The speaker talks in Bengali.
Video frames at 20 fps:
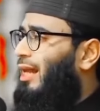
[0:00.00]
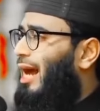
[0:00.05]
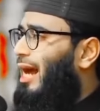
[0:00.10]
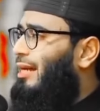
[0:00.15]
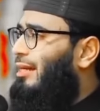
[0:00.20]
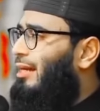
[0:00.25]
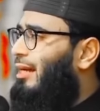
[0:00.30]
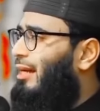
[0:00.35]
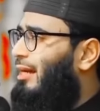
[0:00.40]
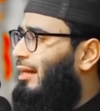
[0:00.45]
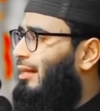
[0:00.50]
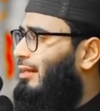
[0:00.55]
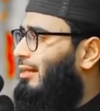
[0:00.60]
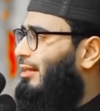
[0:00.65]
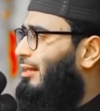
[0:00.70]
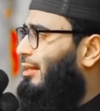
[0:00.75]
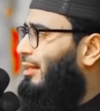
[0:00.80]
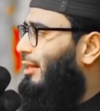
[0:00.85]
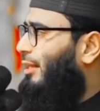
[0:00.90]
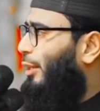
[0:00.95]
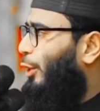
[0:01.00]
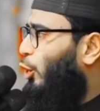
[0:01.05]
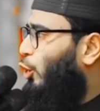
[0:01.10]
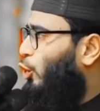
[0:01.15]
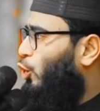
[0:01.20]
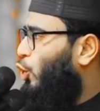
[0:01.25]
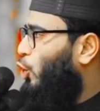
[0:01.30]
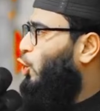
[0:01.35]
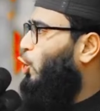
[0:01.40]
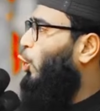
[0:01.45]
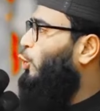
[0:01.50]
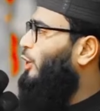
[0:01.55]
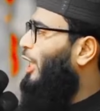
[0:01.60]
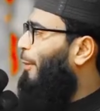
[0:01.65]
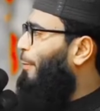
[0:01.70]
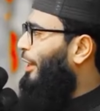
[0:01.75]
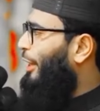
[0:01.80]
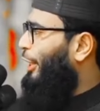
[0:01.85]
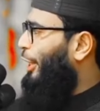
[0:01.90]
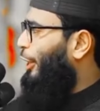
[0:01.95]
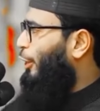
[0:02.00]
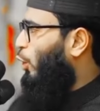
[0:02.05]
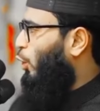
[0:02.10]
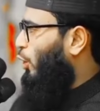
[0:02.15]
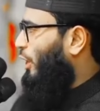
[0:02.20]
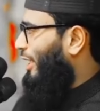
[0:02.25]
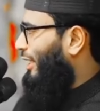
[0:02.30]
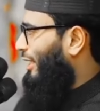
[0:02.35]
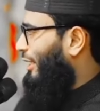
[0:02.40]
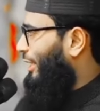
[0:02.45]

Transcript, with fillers: আনহা সুতা বিক্রি করলেন